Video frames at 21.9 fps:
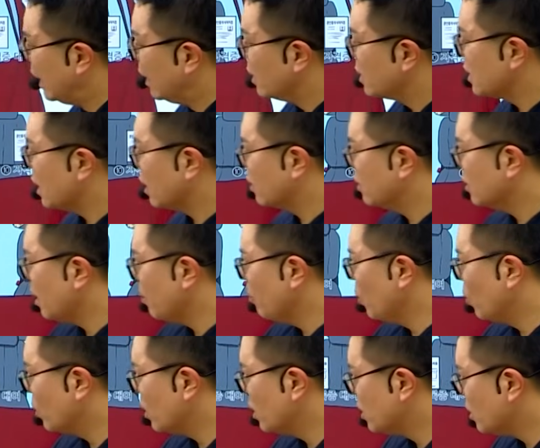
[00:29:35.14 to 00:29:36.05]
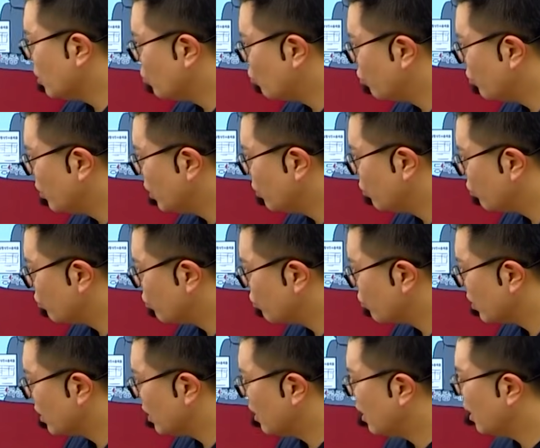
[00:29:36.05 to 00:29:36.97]
자, 그다음에 여기 이제 줄이 두
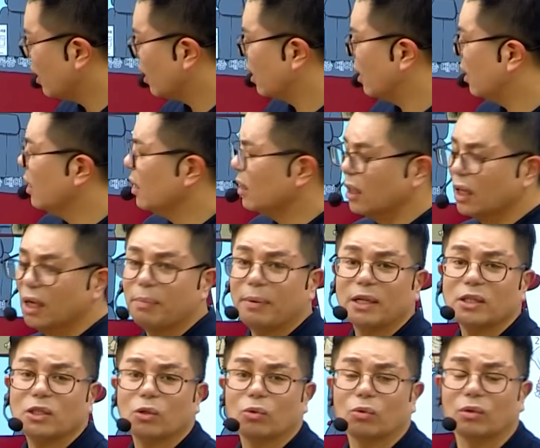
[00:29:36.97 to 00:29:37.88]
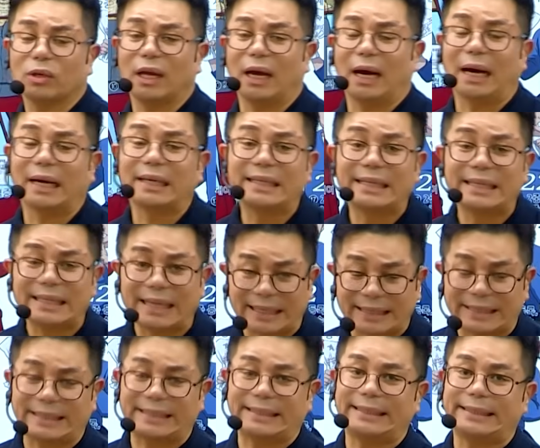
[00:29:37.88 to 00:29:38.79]
줄인데 일반적으로 이
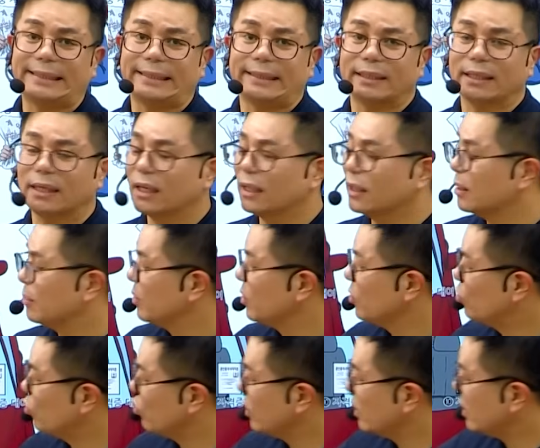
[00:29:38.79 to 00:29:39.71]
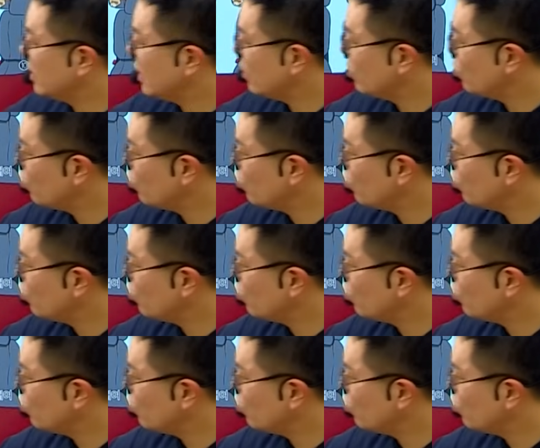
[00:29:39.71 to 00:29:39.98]
아디다스 이렇게 그러면 줄이 세